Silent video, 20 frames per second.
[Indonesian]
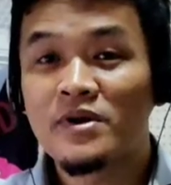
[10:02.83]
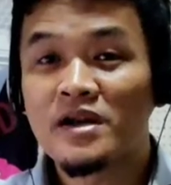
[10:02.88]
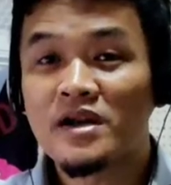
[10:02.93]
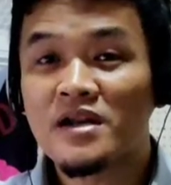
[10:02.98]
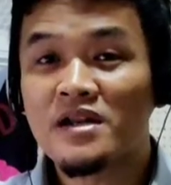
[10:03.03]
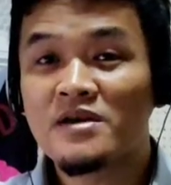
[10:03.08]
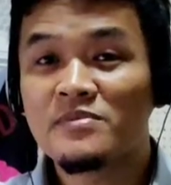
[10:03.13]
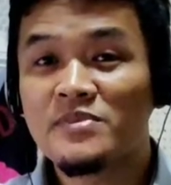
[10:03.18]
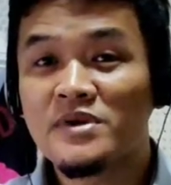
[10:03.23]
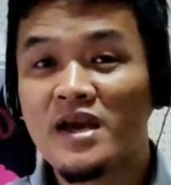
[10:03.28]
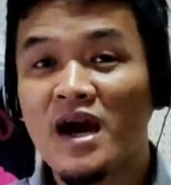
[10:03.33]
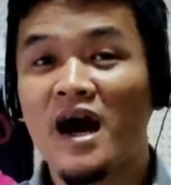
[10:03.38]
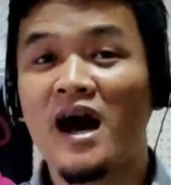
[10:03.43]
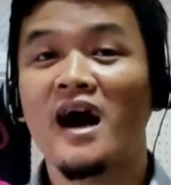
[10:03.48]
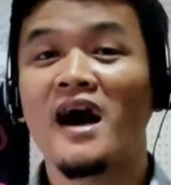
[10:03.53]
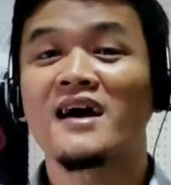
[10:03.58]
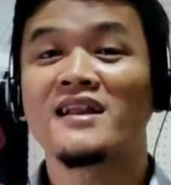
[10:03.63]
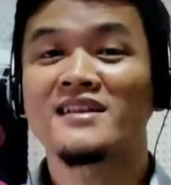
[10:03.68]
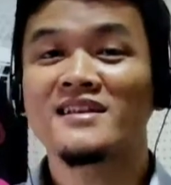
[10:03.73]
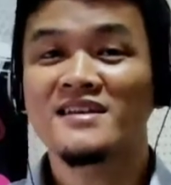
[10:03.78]

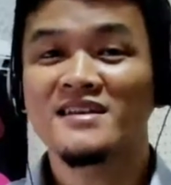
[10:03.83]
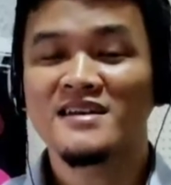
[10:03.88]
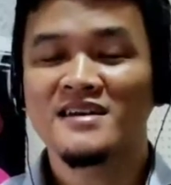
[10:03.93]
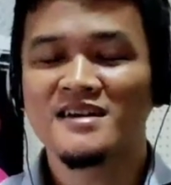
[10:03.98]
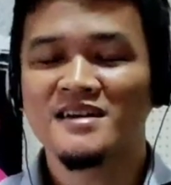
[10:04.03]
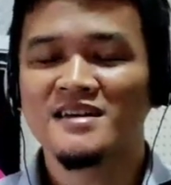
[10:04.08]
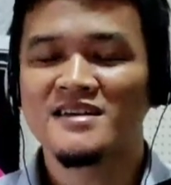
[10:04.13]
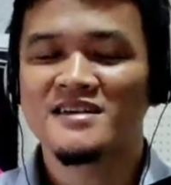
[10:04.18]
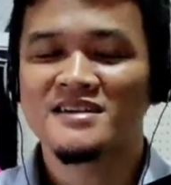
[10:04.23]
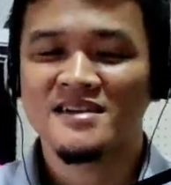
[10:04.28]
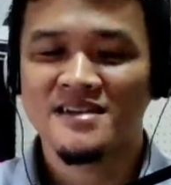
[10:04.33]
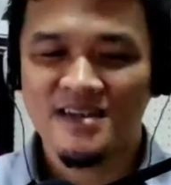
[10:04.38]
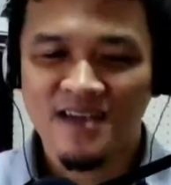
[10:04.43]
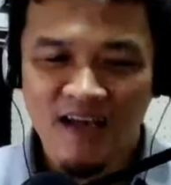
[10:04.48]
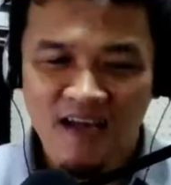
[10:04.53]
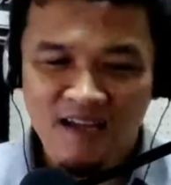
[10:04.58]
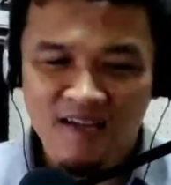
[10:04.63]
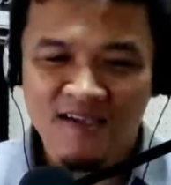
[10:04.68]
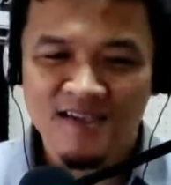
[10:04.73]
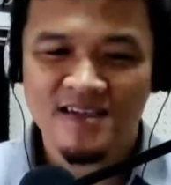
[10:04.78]
berlebihan
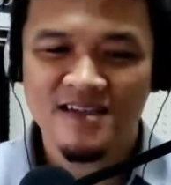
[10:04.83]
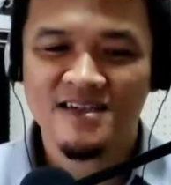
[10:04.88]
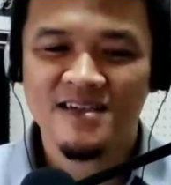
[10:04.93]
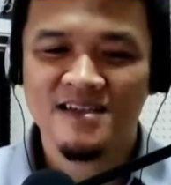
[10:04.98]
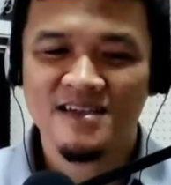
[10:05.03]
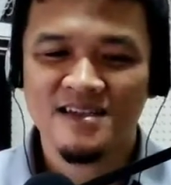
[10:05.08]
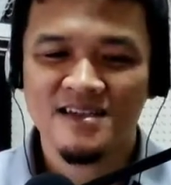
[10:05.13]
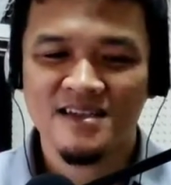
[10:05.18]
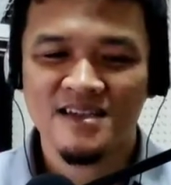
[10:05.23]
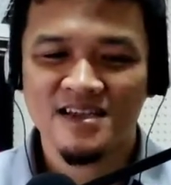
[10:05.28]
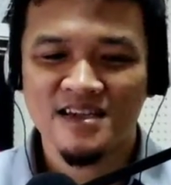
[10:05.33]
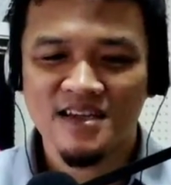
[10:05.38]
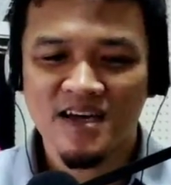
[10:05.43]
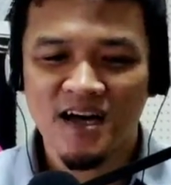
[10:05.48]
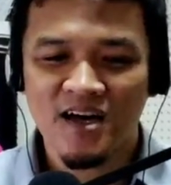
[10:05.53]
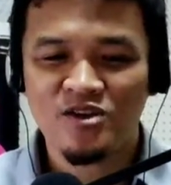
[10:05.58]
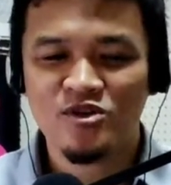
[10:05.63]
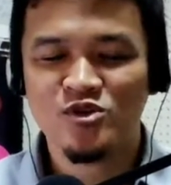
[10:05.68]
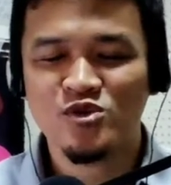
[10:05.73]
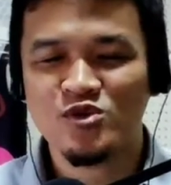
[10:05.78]
dan
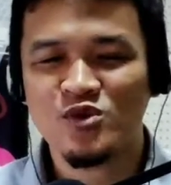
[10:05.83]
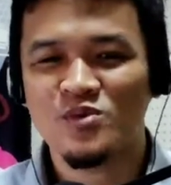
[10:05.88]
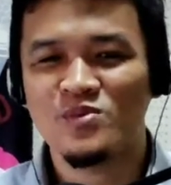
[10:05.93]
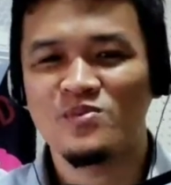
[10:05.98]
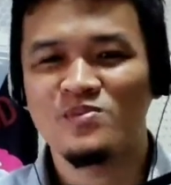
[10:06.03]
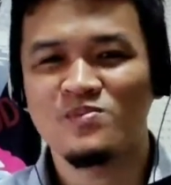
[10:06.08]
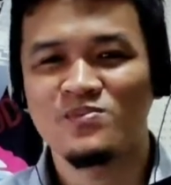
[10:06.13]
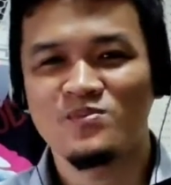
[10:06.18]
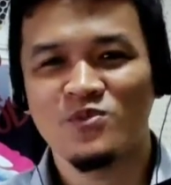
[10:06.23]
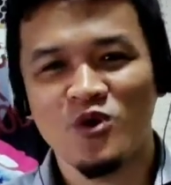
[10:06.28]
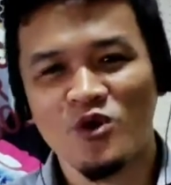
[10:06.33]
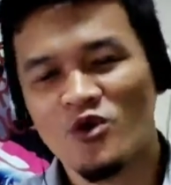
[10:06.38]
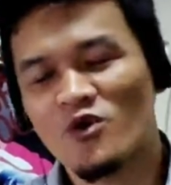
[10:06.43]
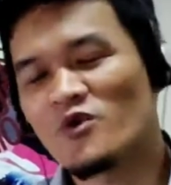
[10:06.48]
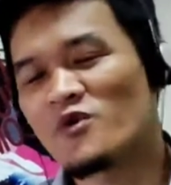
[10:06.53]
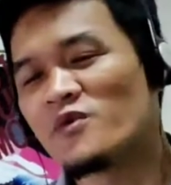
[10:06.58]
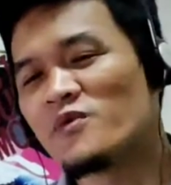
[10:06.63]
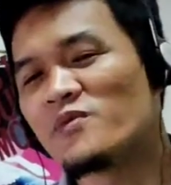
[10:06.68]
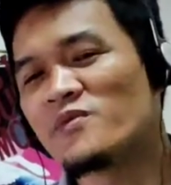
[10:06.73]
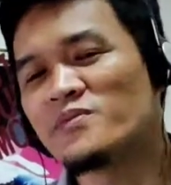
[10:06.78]
tidak
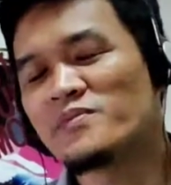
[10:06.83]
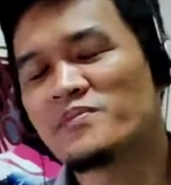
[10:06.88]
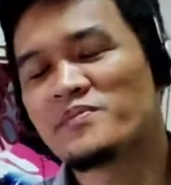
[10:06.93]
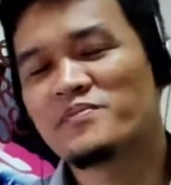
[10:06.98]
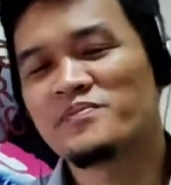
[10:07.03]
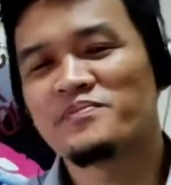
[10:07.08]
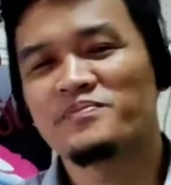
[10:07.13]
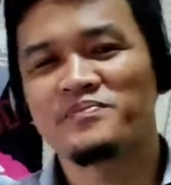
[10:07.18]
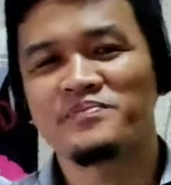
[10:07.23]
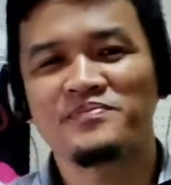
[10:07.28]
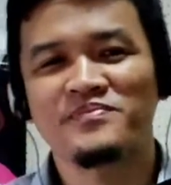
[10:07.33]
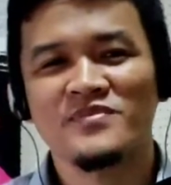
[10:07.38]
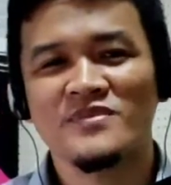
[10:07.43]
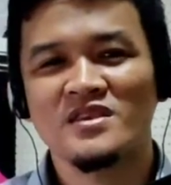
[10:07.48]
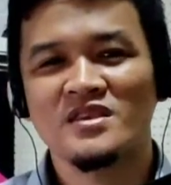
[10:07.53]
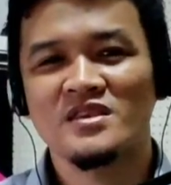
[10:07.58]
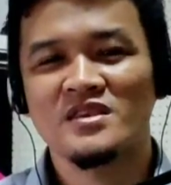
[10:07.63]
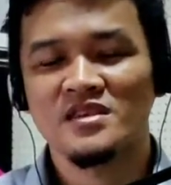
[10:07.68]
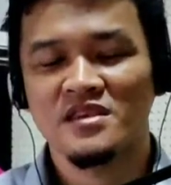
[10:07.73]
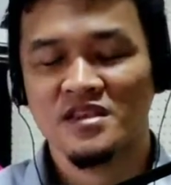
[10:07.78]
sombong.
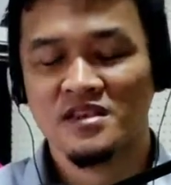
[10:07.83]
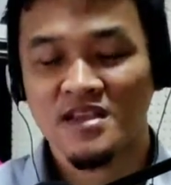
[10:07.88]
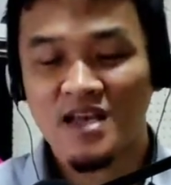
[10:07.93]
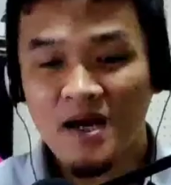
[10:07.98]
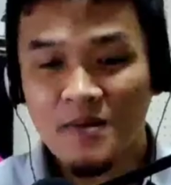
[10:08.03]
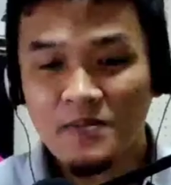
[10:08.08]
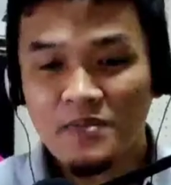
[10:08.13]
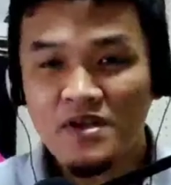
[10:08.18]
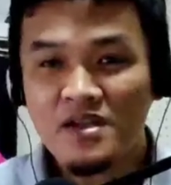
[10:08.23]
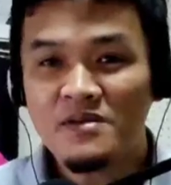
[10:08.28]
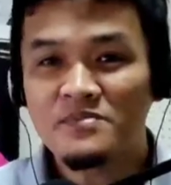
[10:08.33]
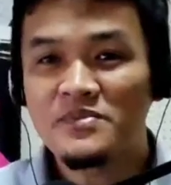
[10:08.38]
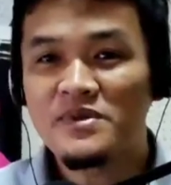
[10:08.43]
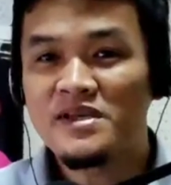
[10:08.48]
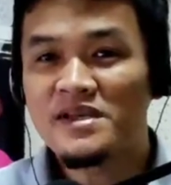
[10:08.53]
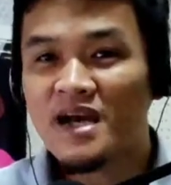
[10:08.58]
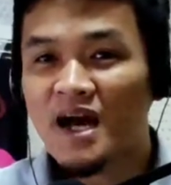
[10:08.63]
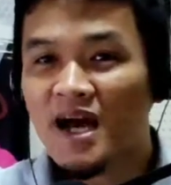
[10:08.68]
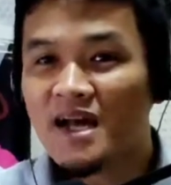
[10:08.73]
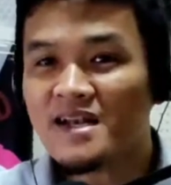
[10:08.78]
Tidak
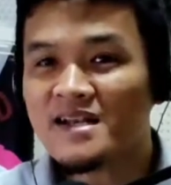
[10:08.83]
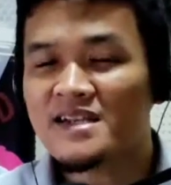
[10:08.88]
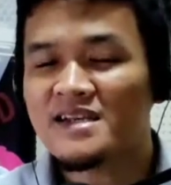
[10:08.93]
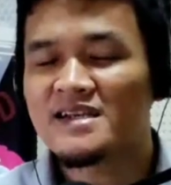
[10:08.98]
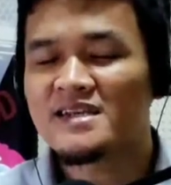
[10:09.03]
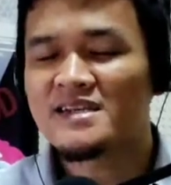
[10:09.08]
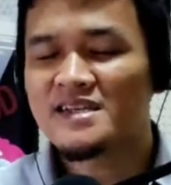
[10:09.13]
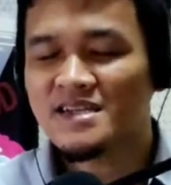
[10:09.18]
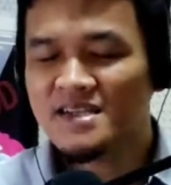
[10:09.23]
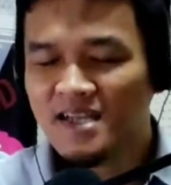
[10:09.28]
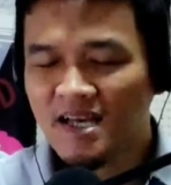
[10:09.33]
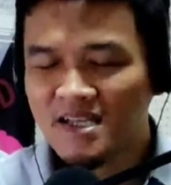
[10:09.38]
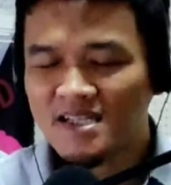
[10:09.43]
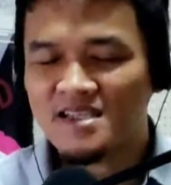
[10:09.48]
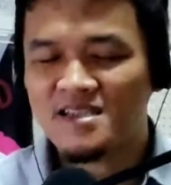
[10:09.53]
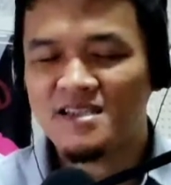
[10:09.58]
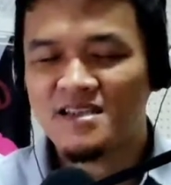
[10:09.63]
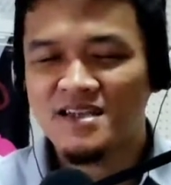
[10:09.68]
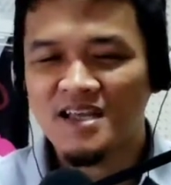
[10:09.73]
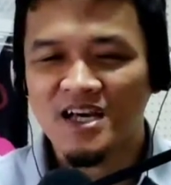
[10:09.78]
berlebihan
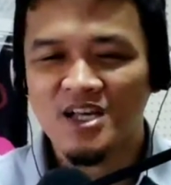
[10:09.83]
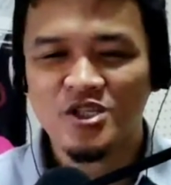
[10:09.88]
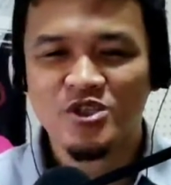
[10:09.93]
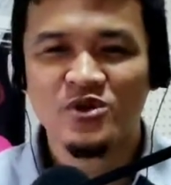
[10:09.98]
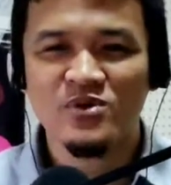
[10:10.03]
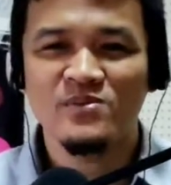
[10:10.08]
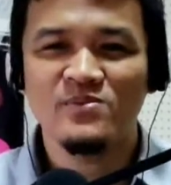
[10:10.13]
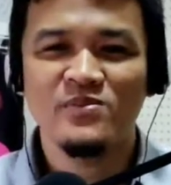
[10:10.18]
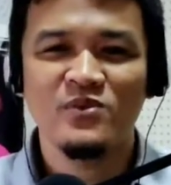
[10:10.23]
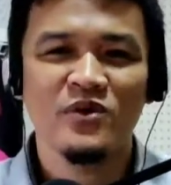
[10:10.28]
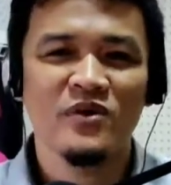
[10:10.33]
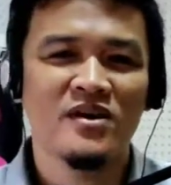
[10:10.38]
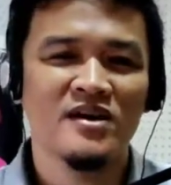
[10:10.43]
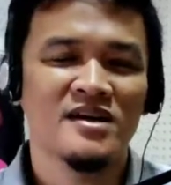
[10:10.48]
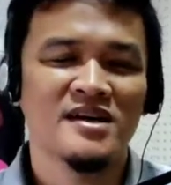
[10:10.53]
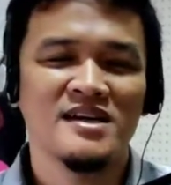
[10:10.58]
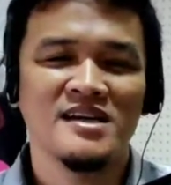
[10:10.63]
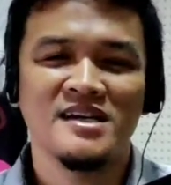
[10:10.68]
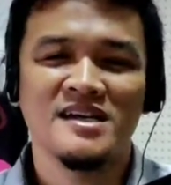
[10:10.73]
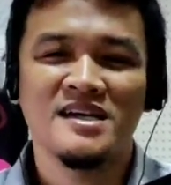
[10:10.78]
dan tidak sombong.
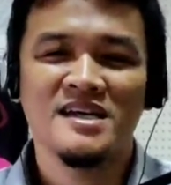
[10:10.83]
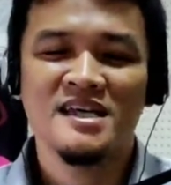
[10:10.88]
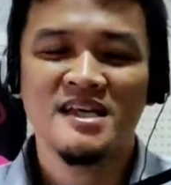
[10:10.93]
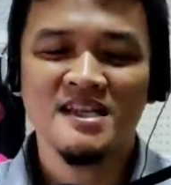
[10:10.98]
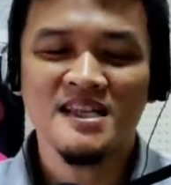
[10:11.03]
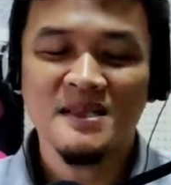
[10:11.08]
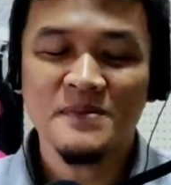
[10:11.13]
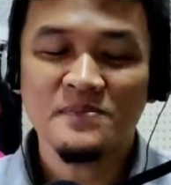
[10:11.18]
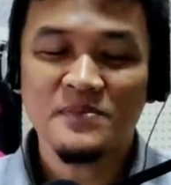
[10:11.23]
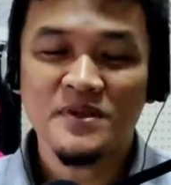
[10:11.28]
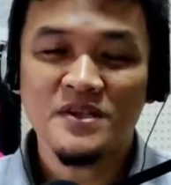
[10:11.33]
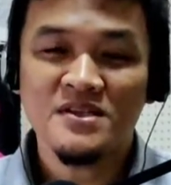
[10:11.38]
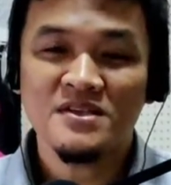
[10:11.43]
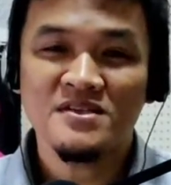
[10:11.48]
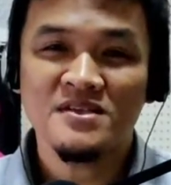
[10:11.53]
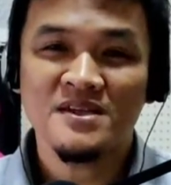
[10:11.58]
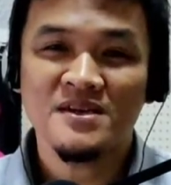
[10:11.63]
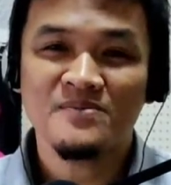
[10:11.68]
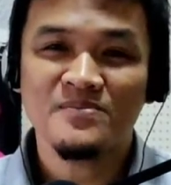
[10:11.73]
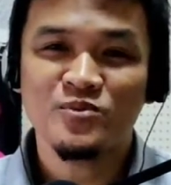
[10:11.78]
Ini
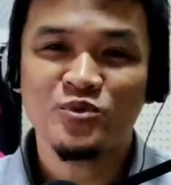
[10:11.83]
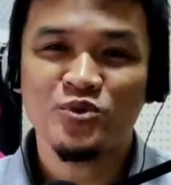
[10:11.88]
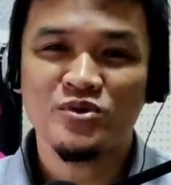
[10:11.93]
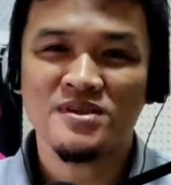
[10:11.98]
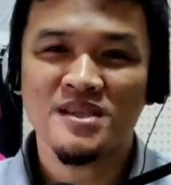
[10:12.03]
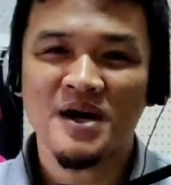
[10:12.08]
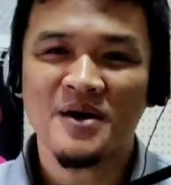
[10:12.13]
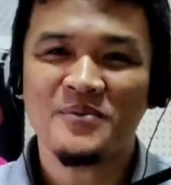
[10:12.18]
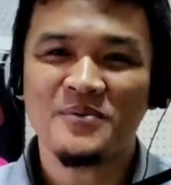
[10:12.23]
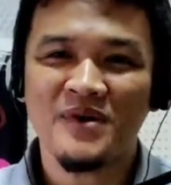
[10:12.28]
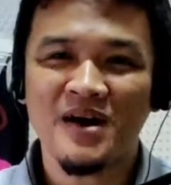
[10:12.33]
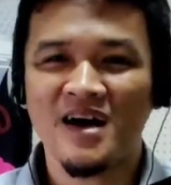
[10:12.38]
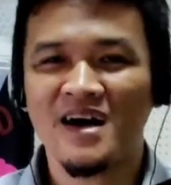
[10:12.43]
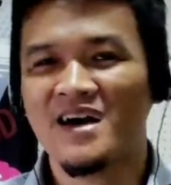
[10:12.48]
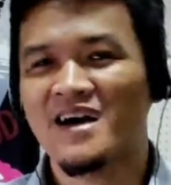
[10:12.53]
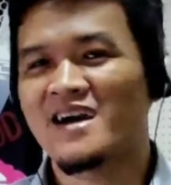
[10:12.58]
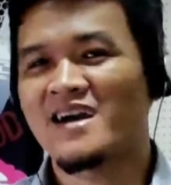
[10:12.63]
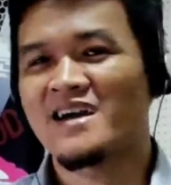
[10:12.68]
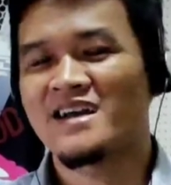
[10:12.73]
prinsip utama